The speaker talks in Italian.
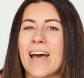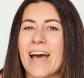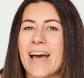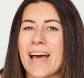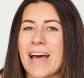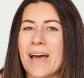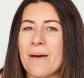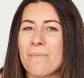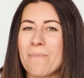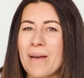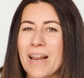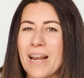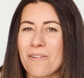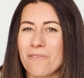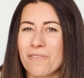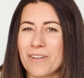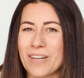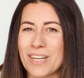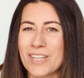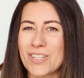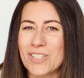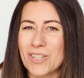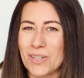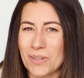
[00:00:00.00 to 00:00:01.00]
eh, bella
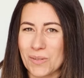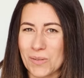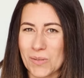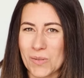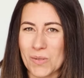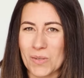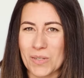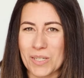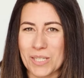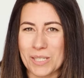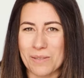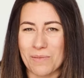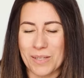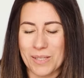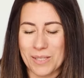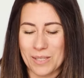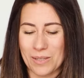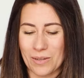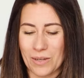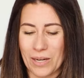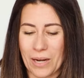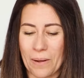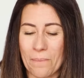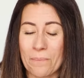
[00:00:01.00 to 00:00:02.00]
felice e con
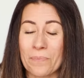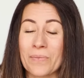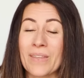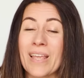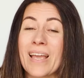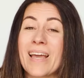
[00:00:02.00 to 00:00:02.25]
soddisfazione.